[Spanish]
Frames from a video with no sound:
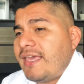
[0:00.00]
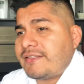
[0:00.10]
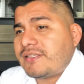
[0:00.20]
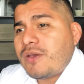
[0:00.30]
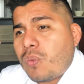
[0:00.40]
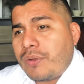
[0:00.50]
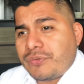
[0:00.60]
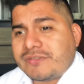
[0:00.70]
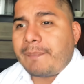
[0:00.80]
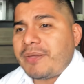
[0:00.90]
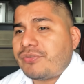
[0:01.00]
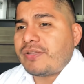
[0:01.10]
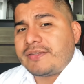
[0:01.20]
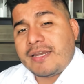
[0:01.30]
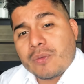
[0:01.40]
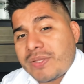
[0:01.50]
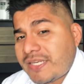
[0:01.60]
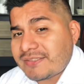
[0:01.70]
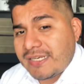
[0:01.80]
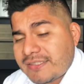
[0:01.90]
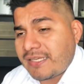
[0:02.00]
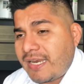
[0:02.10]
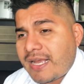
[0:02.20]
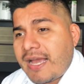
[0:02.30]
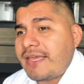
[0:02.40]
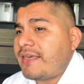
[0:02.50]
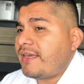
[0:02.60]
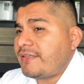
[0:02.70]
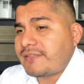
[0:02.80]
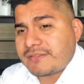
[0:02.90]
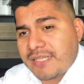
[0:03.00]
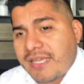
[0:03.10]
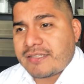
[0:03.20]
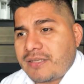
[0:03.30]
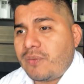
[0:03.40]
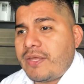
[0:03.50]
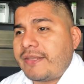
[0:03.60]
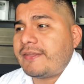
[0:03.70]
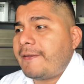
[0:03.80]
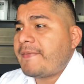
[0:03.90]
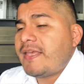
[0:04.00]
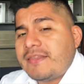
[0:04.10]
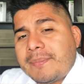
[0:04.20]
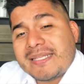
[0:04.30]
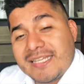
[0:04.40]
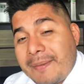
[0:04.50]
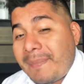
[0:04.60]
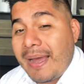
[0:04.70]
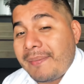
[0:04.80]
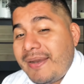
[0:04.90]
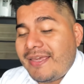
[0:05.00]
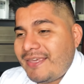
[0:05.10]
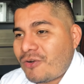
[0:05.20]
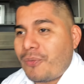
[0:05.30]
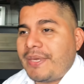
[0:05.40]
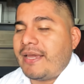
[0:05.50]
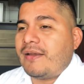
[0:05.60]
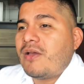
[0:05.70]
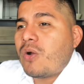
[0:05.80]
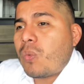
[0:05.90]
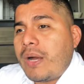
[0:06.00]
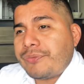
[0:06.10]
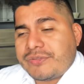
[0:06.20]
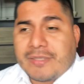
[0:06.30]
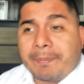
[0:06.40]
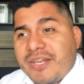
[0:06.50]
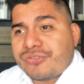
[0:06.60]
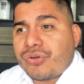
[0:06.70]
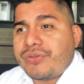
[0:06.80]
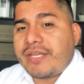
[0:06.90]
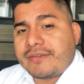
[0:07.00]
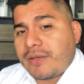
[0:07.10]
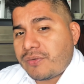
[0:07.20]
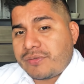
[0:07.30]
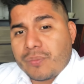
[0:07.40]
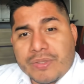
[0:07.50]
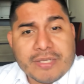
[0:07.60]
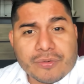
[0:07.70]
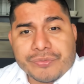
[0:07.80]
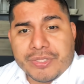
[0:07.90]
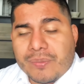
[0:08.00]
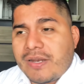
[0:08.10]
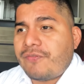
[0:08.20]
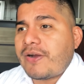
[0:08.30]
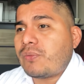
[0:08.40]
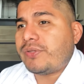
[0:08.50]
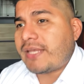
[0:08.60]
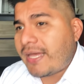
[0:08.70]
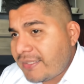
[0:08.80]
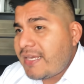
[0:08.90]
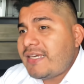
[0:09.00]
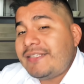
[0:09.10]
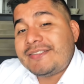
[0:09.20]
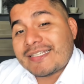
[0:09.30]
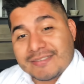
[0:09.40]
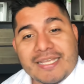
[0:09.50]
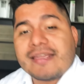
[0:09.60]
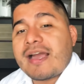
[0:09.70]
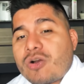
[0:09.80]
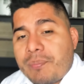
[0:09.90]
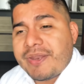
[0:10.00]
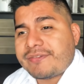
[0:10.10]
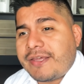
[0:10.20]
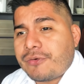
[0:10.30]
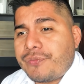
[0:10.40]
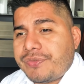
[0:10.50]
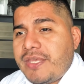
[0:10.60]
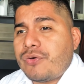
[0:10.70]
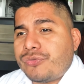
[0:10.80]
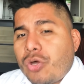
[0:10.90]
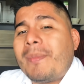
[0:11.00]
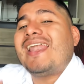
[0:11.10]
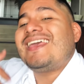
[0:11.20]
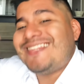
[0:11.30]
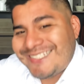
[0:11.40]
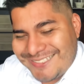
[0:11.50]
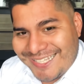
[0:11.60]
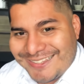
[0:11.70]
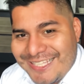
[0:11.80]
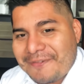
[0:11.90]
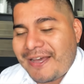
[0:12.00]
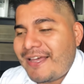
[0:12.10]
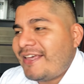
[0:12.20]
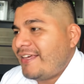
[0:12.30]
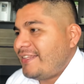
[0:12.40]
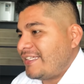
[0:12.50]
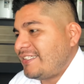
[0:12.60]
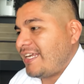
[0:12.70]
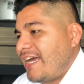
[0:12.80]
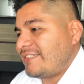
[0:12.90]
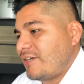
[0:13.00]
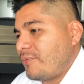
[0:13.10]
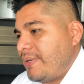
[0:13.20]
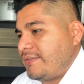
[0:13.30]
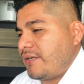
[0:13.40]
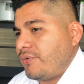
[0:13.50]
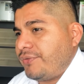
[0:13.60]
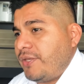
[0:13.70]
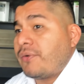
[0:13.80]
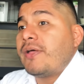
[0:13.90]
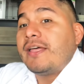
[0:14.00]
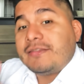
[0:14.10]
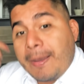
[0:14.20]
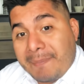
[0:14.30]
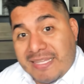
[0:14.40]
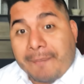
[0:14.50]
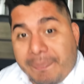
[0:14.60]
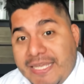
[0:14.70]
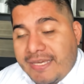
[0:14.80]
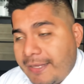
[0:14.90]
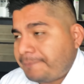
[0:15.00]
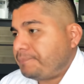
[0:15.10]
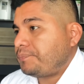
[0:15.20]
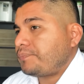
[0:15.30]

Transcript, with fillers: es cuando esta persona te la encuentras en la, calle y se acerca a saludarte de manera amable y jovial. Cuando esta persona se encuentra contigo en la facultad y se acerca a conversar contigo, toma la iniciativa de acercarse a conversar contigo. También aplica